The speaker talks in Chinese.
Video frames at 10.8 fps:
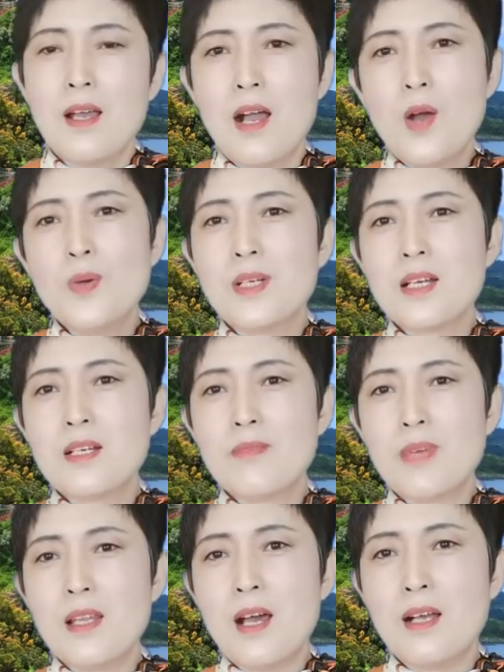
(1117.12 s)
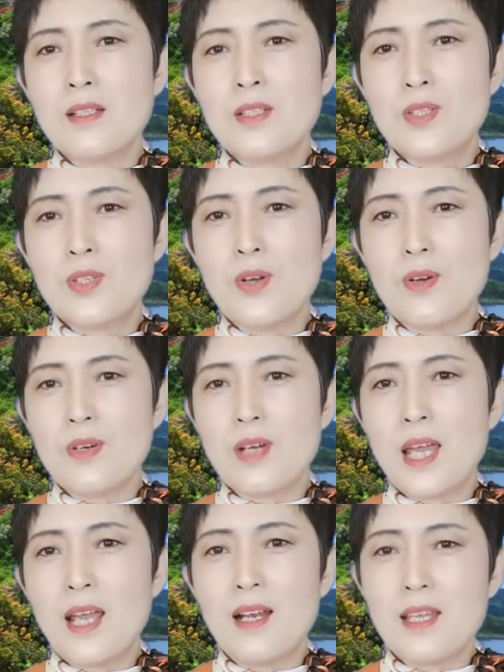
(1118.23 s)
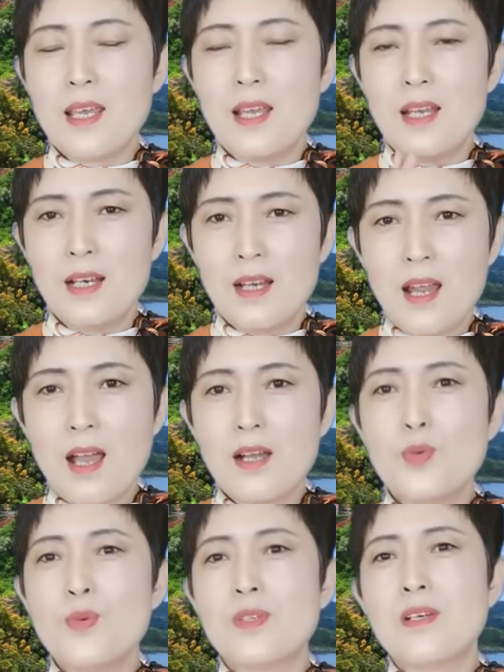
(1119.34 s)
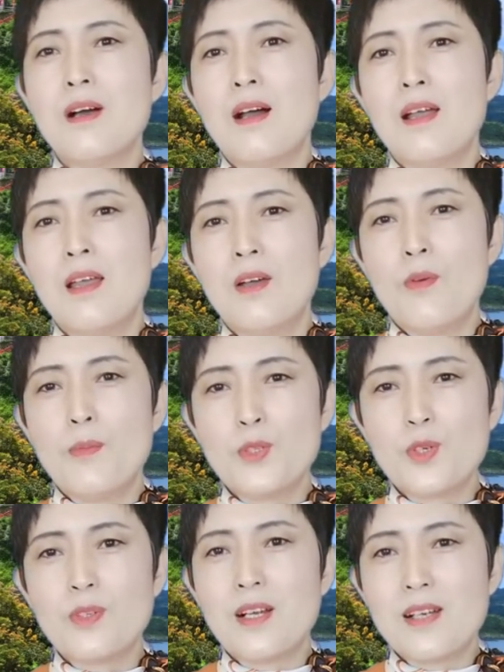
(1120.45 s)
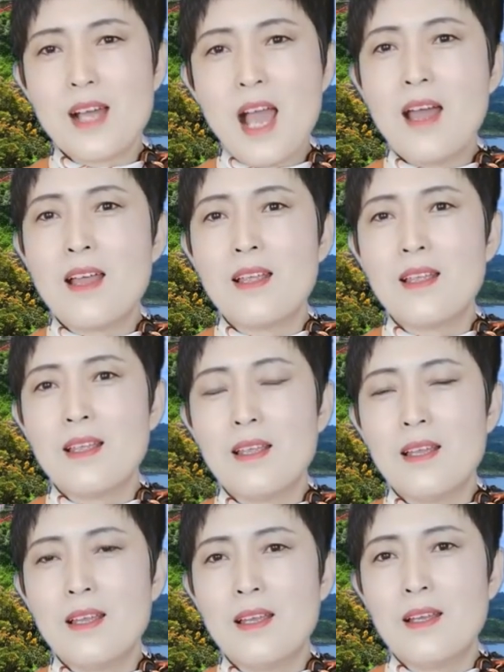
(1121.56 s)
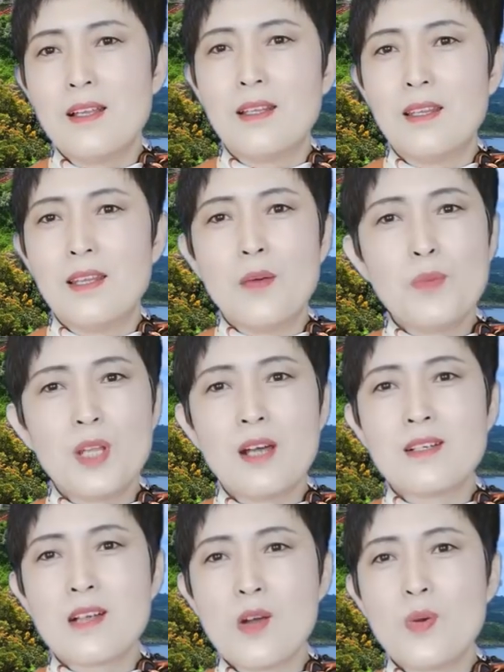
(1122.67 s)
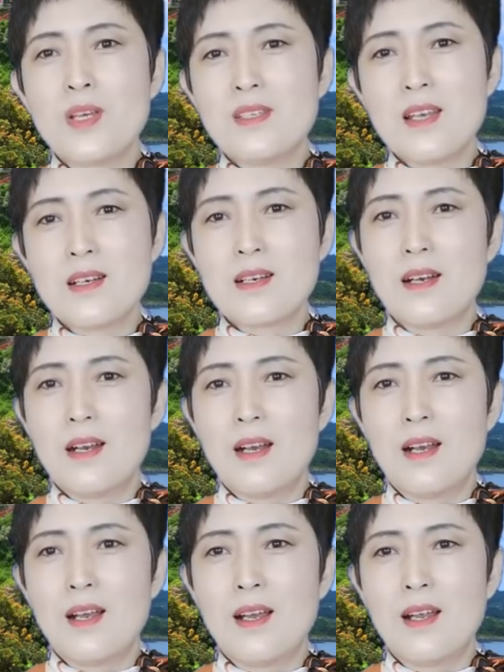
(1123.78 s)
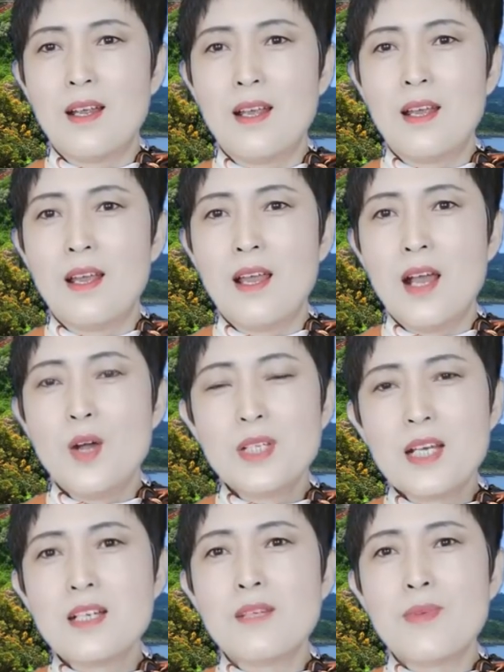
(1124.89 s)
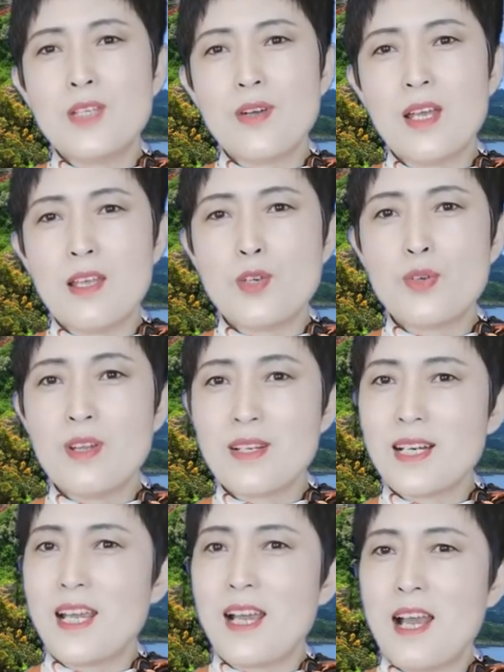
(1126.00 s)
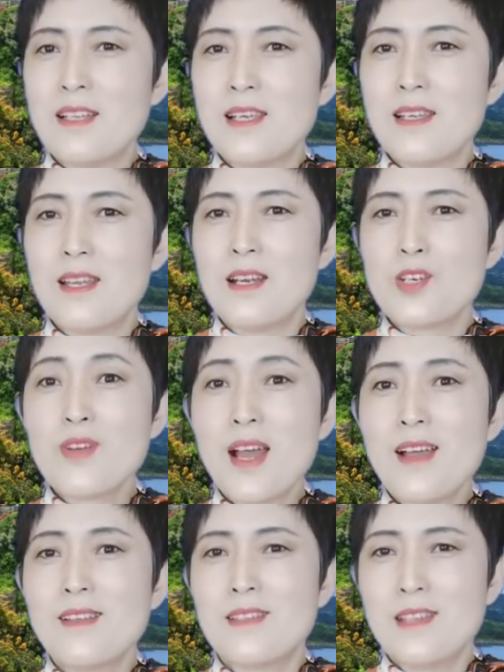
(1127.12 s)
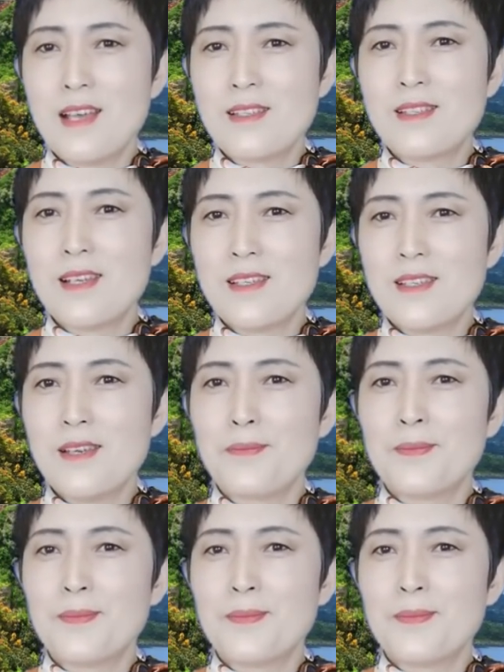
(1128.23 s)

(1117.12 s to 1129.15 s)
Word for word: 好，我这个视频呢，就给了您两个预测，我们就等着看，能不能成为现实。好，这个视频就跟您说到这里，感谢您的收看，下次再见。